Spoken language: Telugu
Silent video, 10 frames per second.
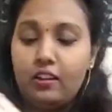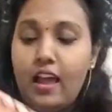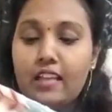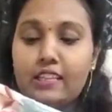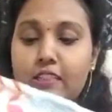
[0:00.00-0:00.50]

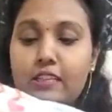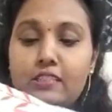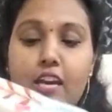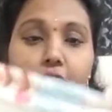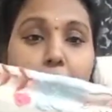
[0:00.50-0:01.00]
క్లాత్ అయితే
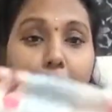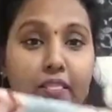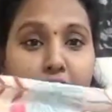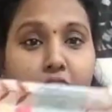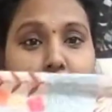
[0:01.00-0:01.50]
చాలా
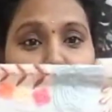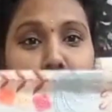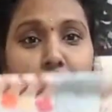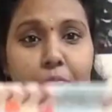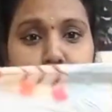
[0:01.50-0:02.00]
మెత్తగా
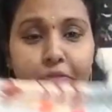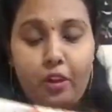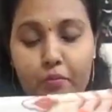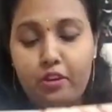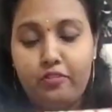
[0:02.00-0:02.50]
ఉంది
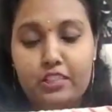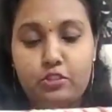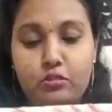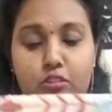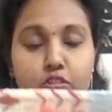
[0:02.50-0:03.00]
మీరు
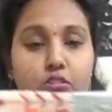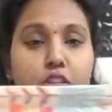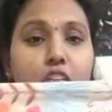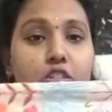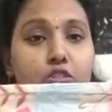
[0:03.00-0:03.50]
ఫస్ట్
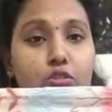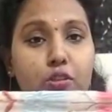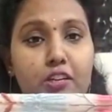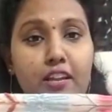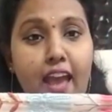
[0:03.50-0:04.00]
ఇదిగోండి
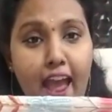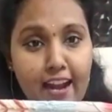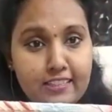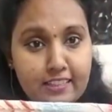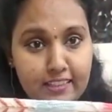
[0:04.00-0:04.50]
చూడండి
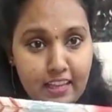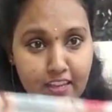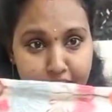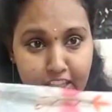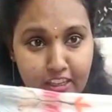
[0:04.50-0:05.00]
హ్యాండ్స్ అయితే
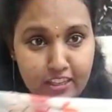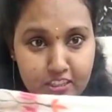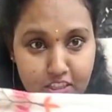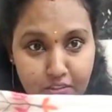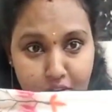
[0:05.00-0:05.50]
ఈ విధంగా
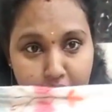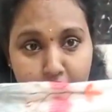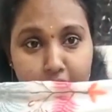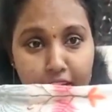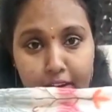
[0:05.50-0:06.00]
ఇచ్చారు
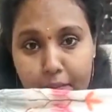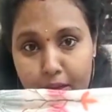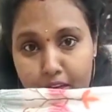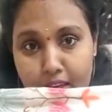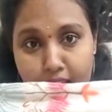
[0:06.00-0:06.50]
ఇక్కడ
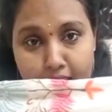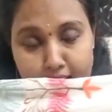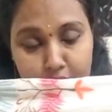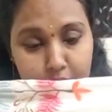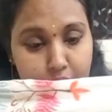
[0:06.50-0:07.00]
మనకి
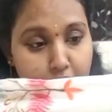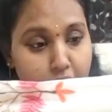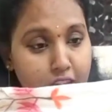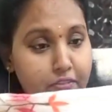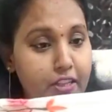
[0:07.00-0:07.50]
హ్యాండ్స్
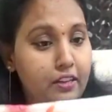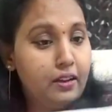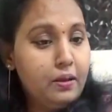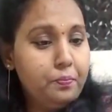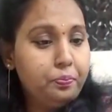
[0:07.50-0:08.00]
ఈ
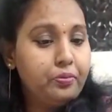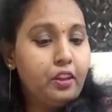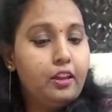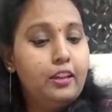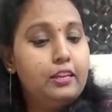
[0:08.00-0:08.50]
విధంగా
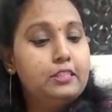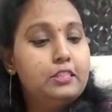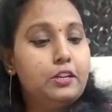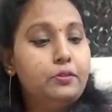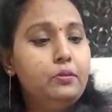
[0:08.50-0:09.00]
ఇలా
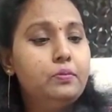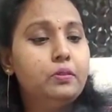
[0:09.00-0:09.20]
ఇచ్చారు